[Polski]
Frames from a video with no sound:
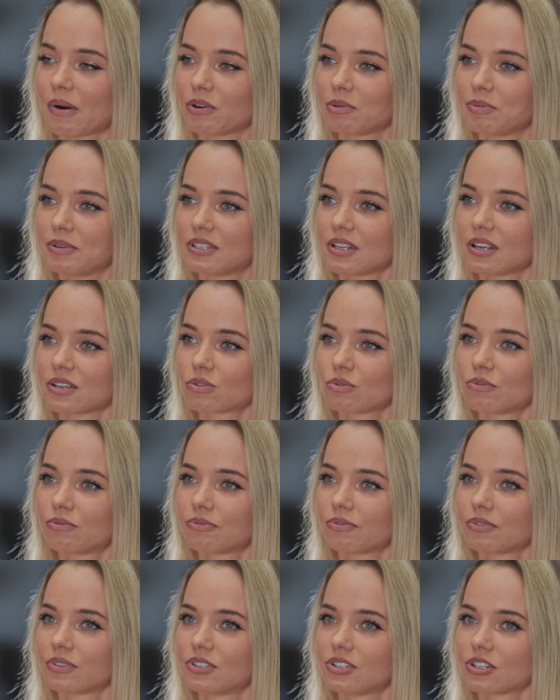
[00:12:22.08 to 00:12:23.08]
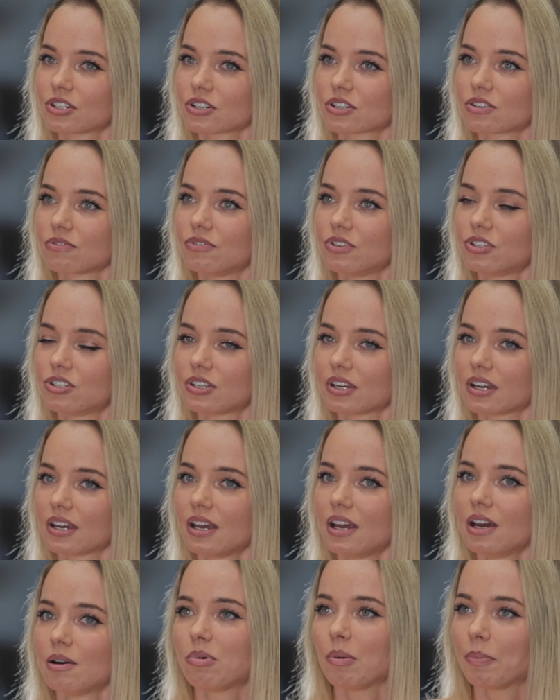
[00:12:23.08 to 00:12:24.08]
małych biznesów, gdzie rzeczywiście
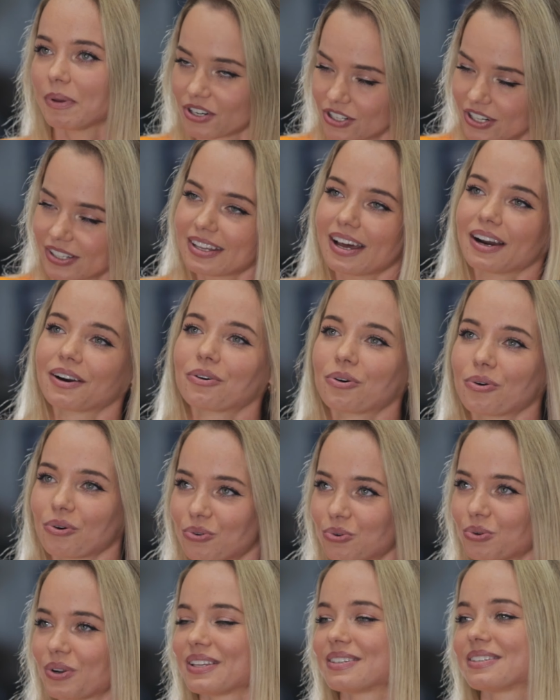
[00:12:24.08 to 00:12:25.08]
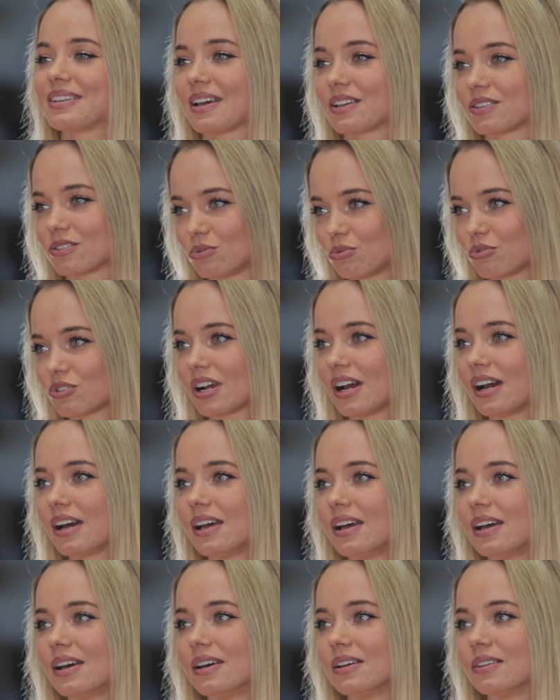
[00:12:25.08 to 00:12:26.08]
po pierwsze tak, konkurencja jest duża,
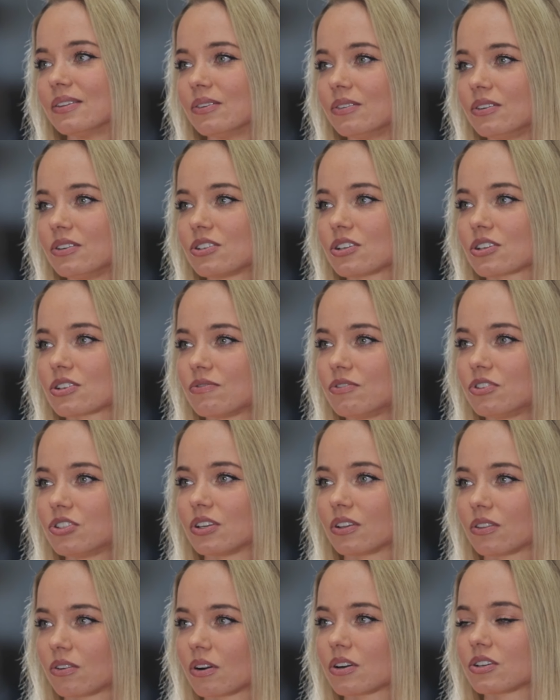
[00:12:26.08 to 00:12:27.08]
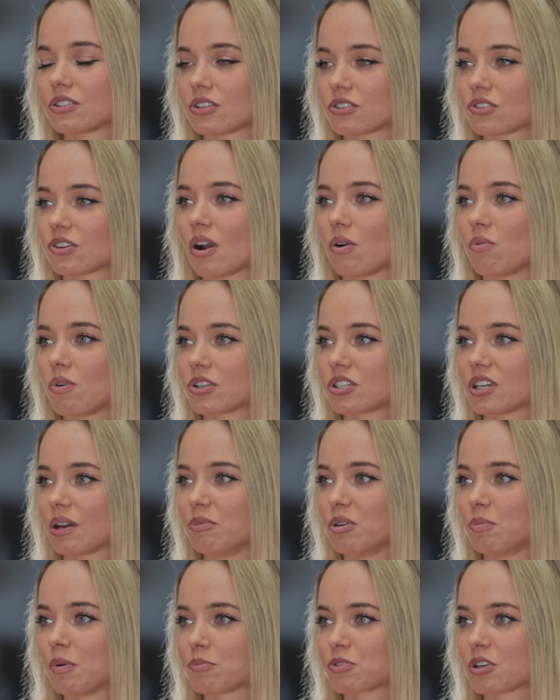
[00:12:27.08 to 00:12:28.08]
no i rzeczywiście trochę się trzeba
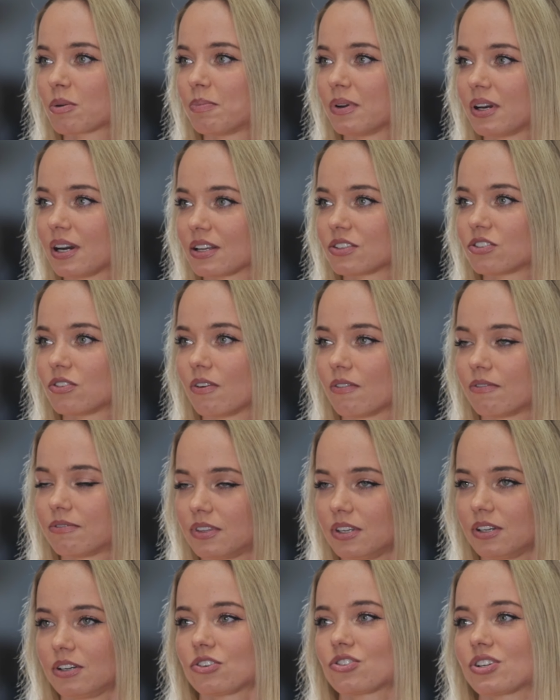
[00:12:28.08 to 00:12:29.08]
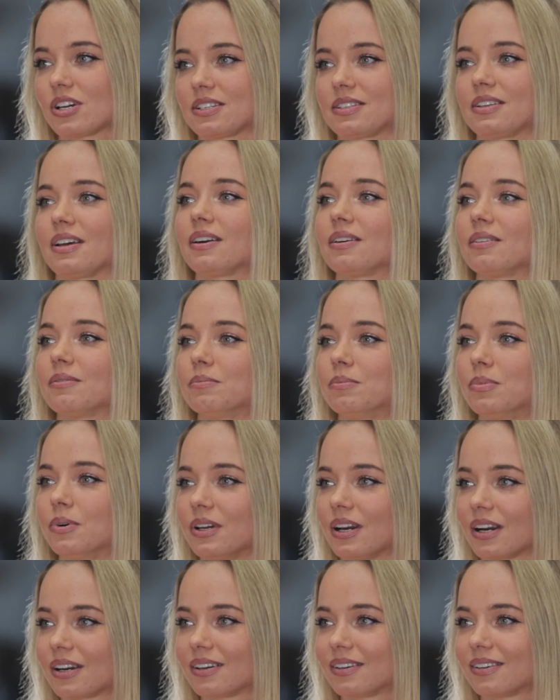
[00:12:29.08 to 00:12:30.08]
łokciami poprzepychać w tych czasach,
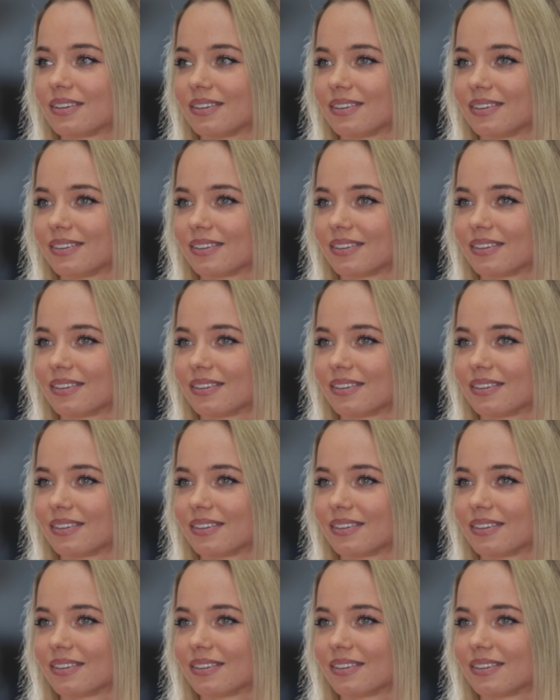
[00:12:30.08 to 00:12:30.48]
bo jak yy,